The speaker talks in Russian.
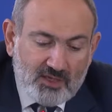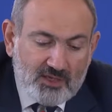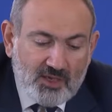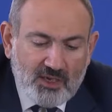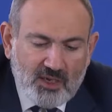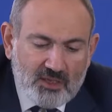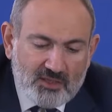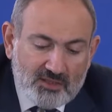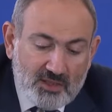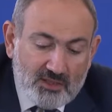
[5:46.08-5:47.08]

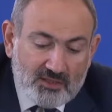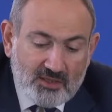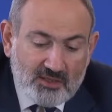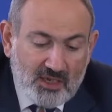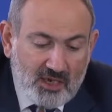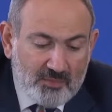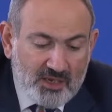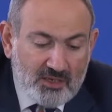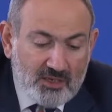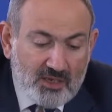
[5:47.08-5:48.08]
территориальной целостности
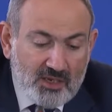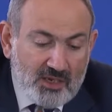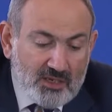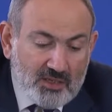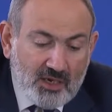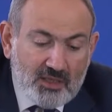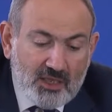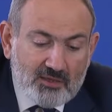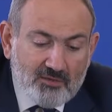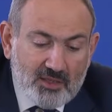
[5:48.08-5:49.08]
Армении,
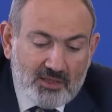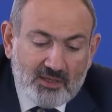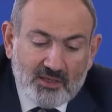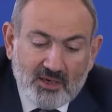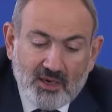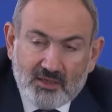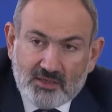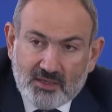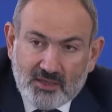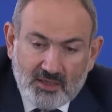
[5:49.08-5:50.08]
докладывал генеральный
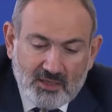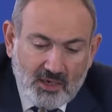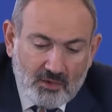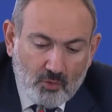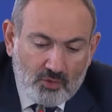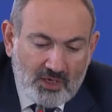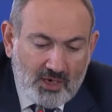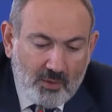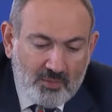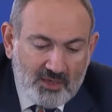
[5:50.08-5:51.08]
секретарь
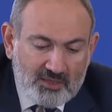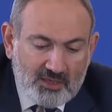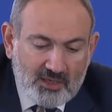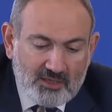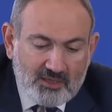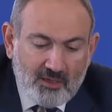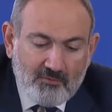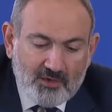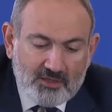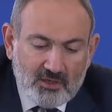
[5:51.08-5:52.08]
ОДКБ
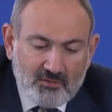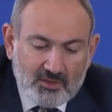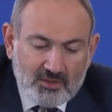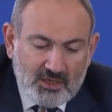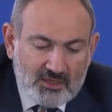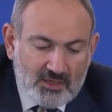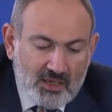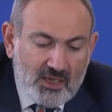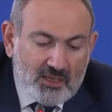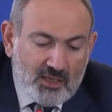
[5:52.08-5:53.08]
Станислав Васильевич Зась
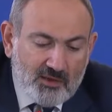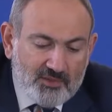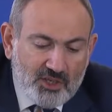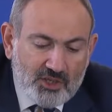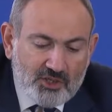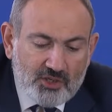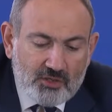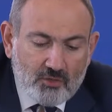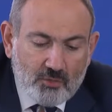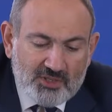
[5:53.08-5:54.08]
на
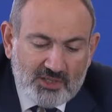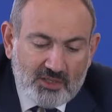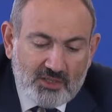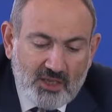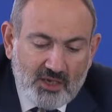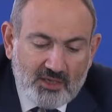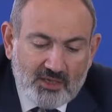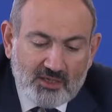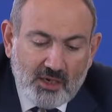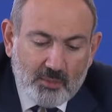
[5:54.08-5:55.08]
внеочередном заседании
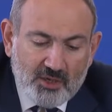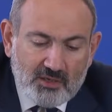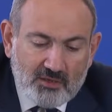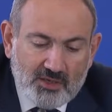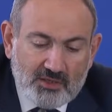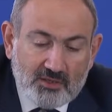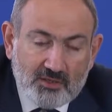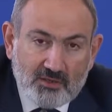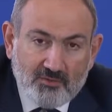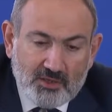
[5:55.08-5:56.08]
СКБ
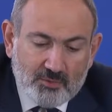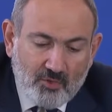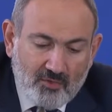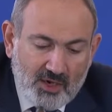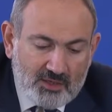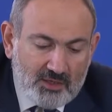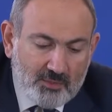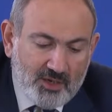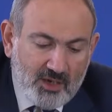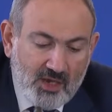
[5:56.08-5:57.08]
28
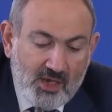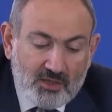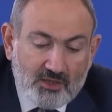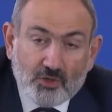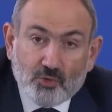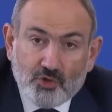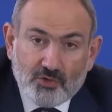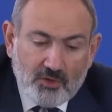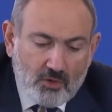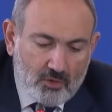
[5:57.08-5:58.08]
октября
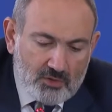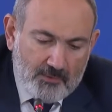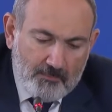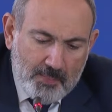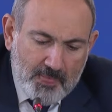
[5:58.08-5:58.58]
текущего года.